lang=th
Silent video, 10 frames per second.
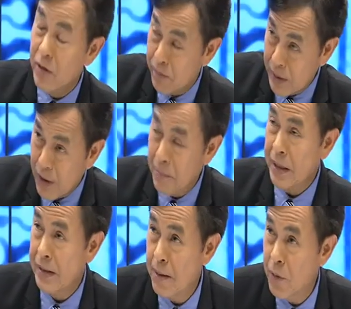นี้เป็นเป็
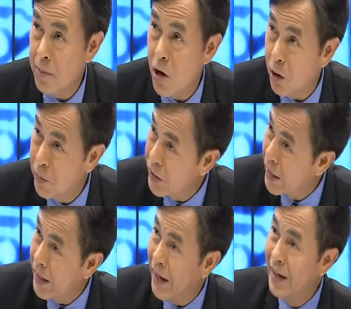นความผิดตามพรบคอมพิว
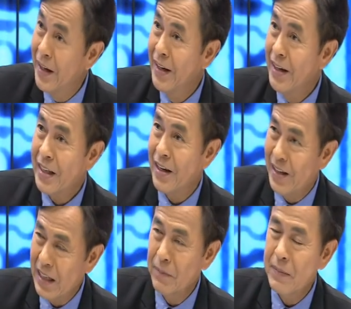เตอร์นะเต็
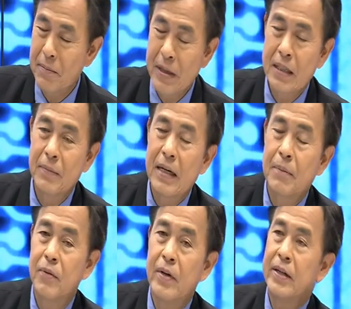มๆเลยเต็มๆเลยใช่ไห
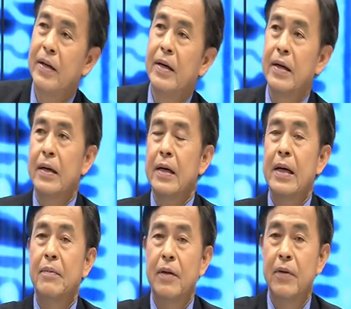มครับอีกข้อทั้งจำทั้งป
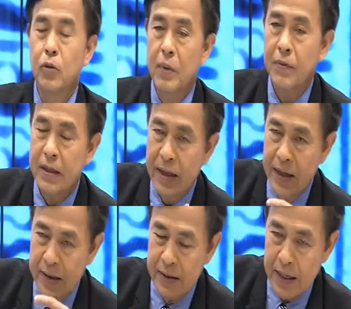รับครับแต่ว่าดูเหมือนว่า
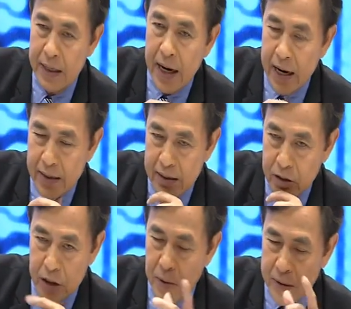ทางทางกา
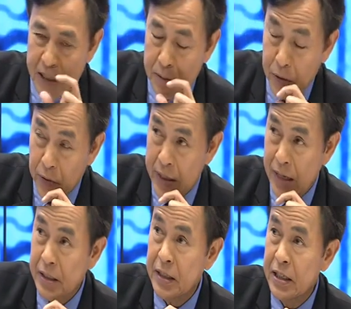รโดยเฉพาะท่านรัฐมน
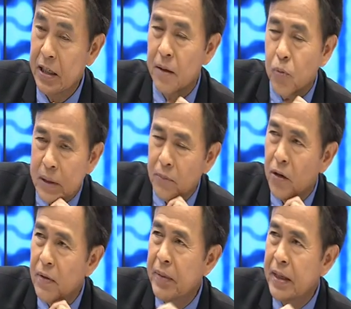ตรี ไอ ซี ที ก็พู
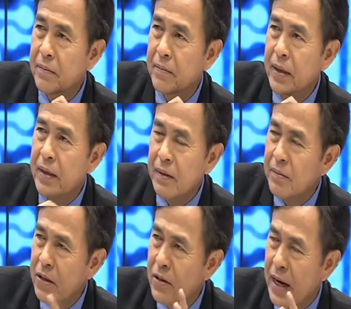ดทำนองว่าไม่
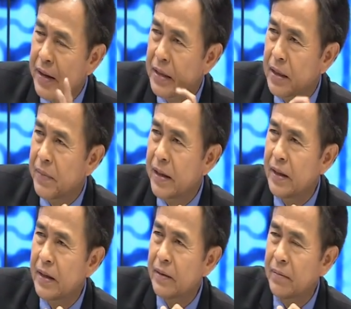ไม่ไม่ต้องการที่จะไป
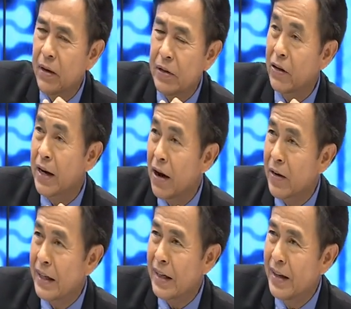เอาเรื่องเอารา
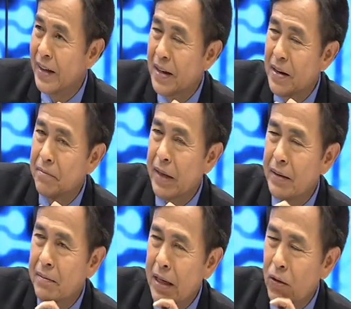วอะไรเนี้ยมั